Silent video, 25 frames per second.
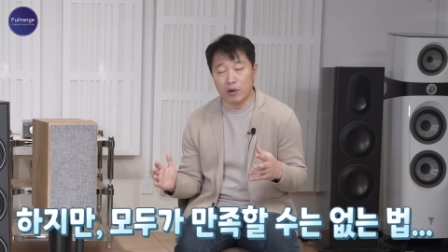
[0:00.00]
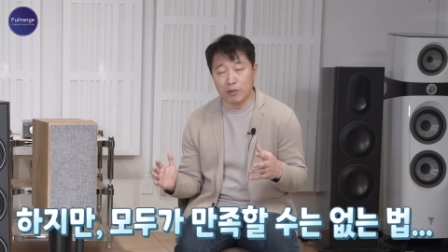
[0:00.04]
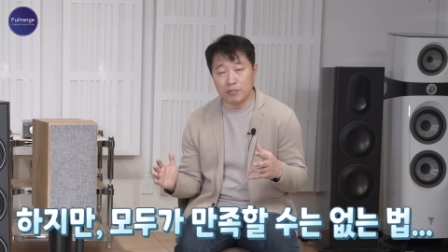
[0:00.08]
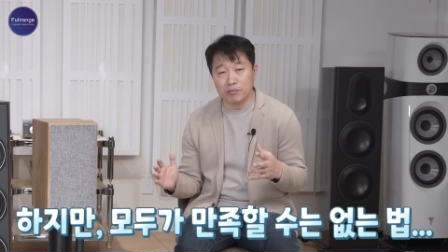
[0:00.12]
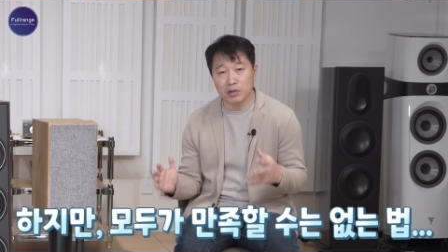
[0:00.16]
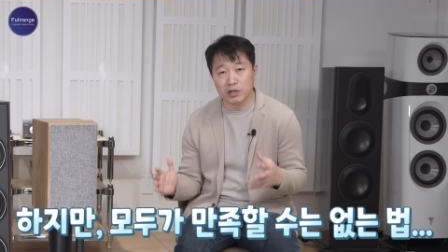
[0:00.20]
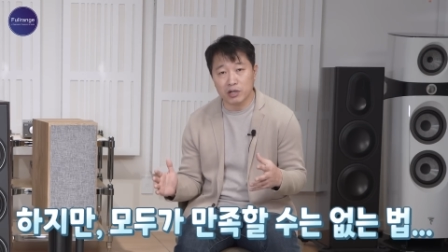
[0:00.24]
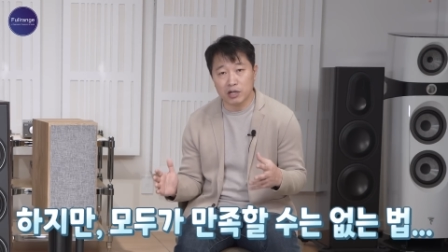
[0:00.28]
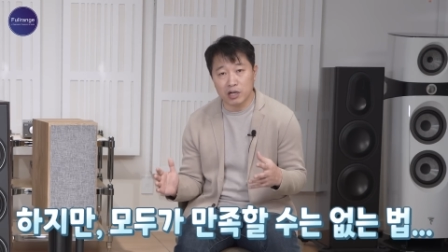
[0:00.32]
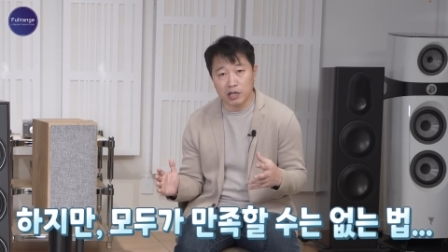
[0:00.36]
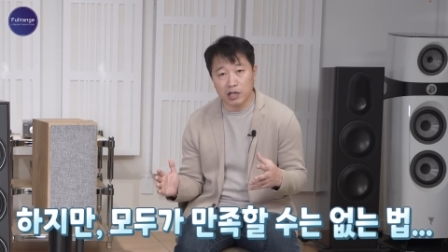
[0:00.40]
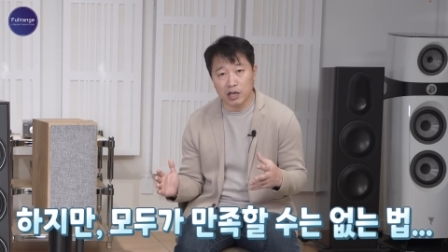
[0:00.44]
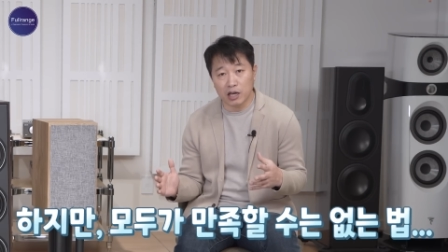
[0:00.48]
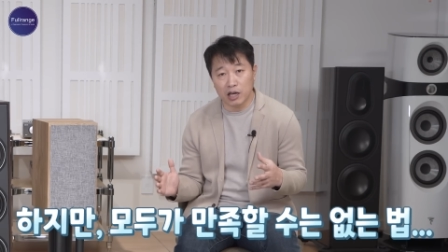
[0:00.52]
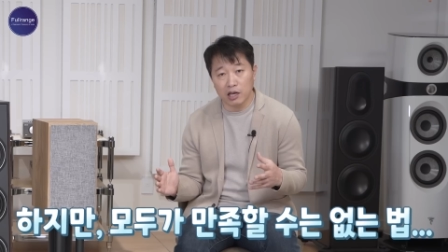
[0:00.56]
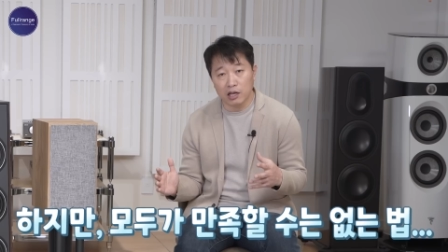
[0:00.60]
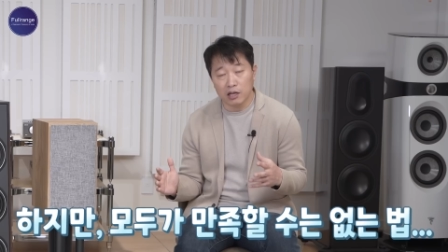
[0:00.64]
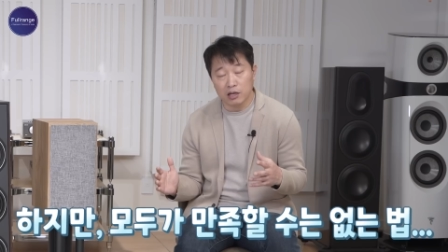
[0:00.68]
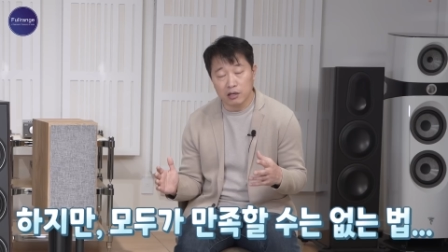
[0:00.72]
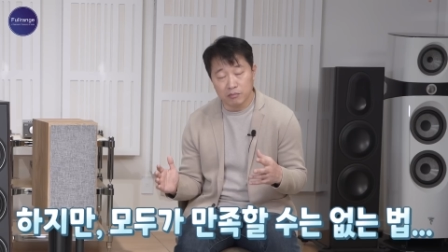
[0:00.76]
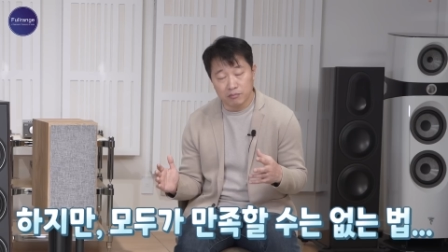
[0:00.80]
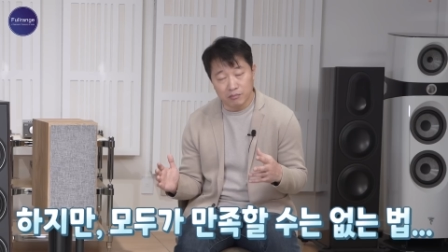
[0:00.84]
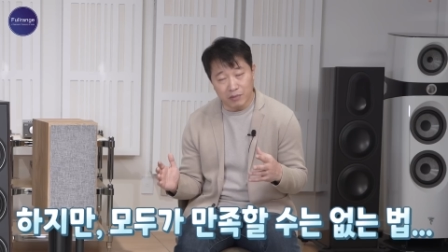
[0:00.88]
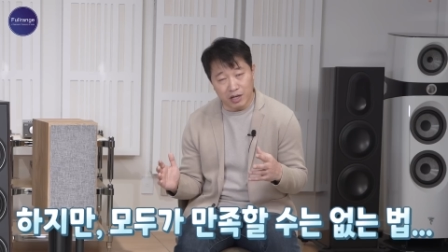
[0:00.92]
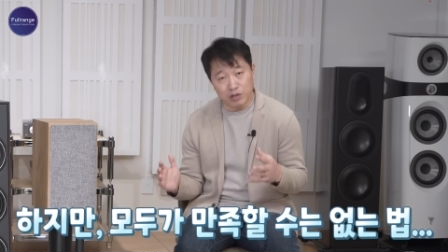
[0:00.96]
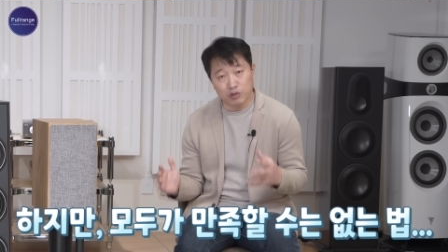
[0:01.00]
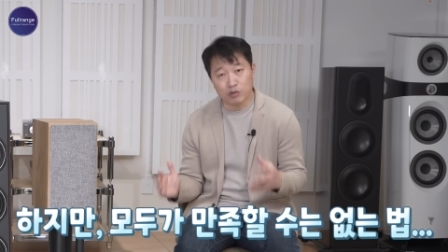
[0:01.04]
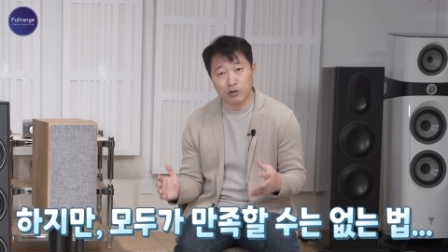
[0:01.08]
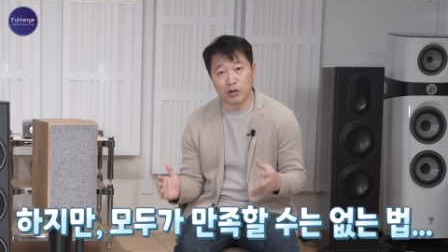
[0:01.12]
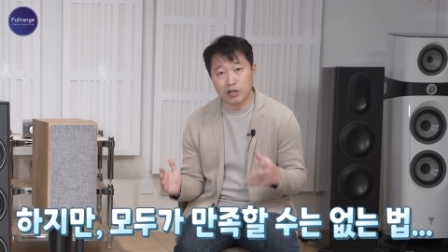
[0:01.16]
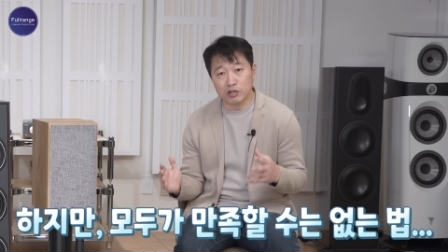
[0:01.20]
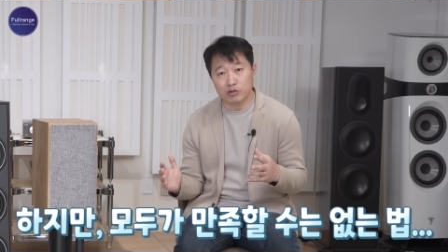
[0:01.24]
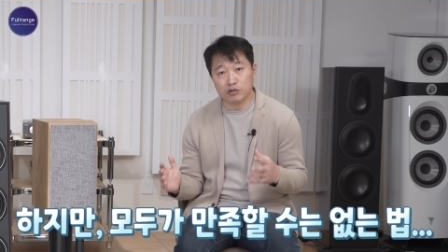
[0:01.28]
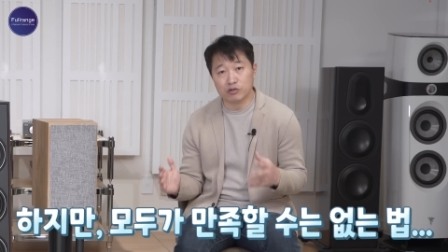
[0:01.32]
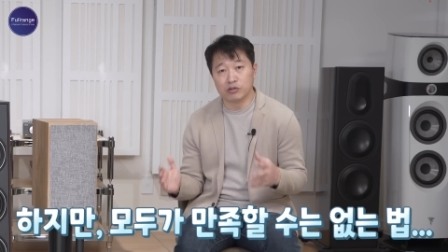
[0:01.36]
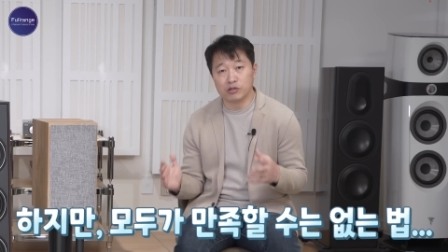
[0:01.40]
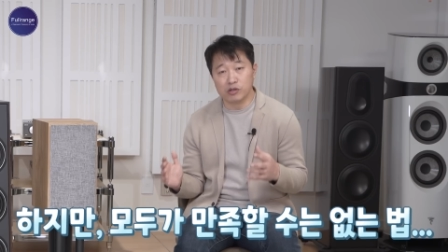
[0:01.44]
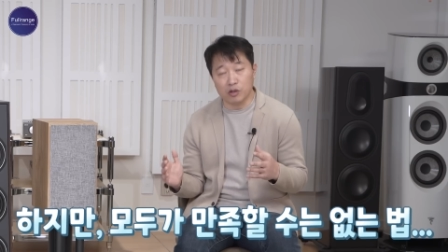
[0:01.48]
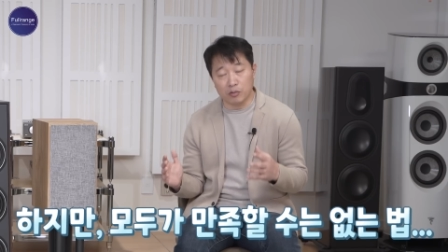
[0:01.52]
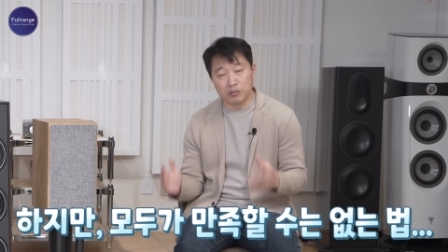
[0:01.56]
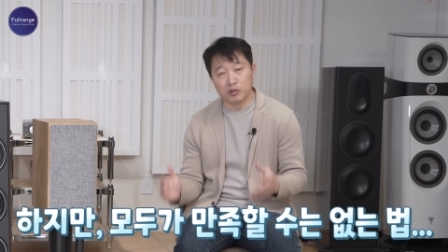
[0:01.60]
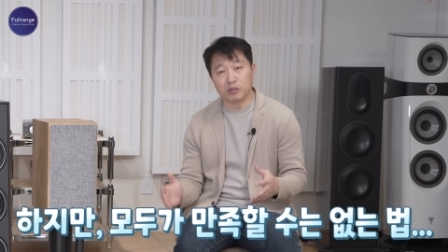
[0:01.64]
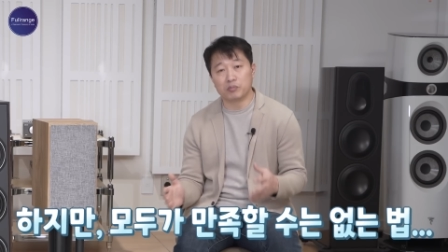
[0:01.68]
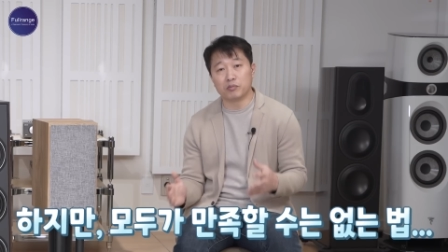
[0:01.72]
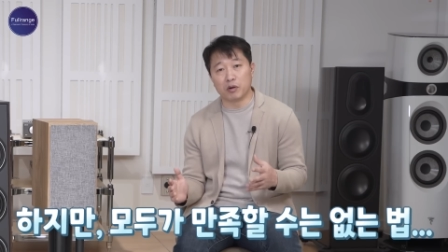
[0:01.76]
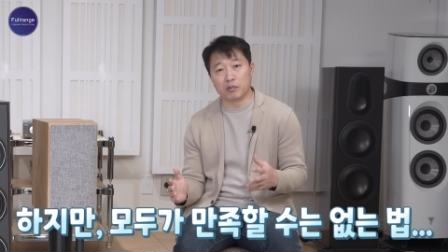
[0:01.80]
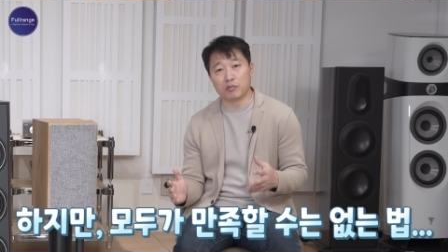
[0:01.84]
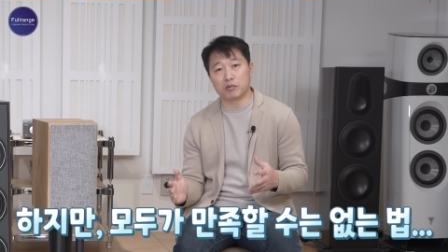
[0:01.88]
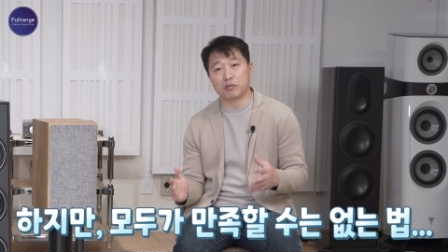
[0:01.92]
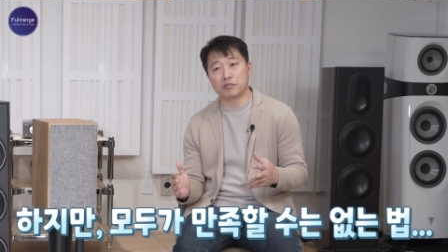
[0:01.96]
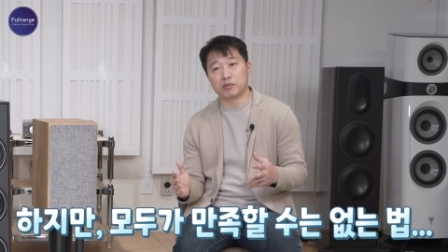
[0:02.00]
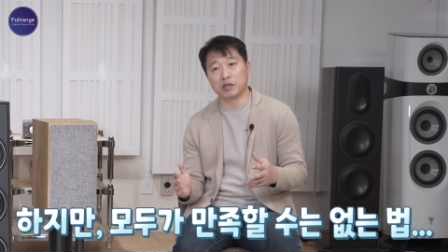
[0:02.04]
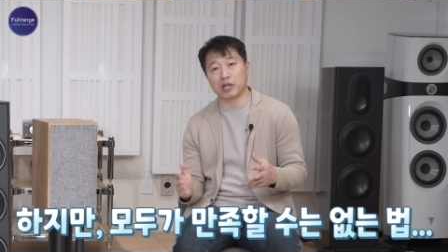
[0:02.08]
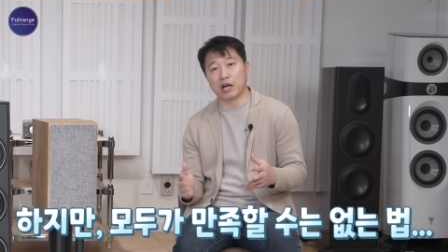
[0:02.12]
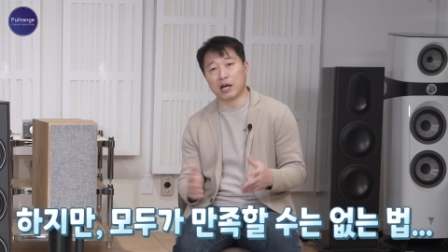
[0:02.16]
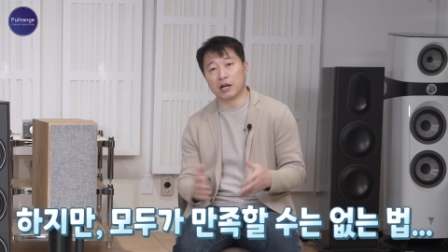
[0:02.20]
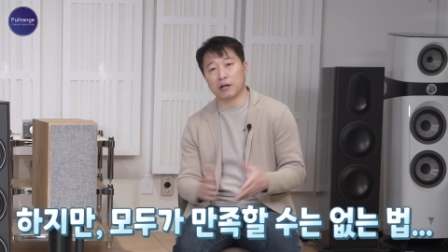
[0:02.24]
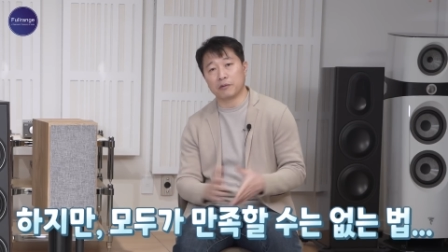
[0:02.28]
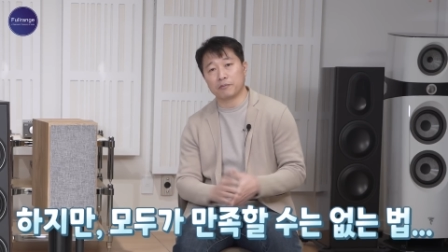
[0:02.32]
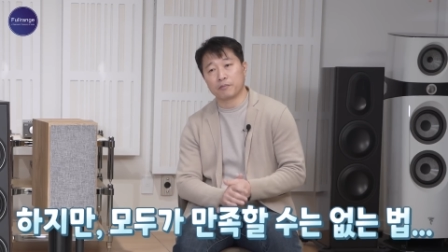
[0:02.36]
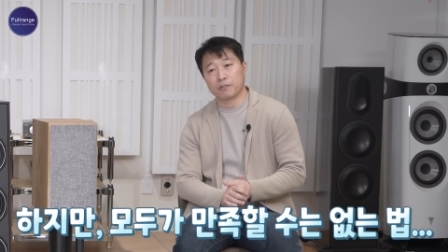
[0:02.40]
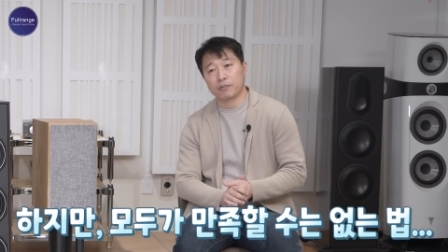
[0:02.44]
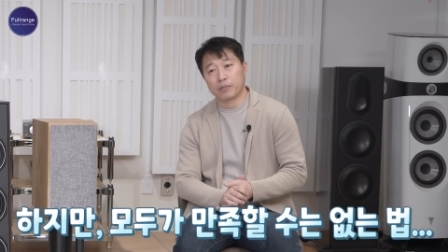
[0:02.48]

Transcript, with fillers: 완벽하게 만족할 수는 없는 법입니다.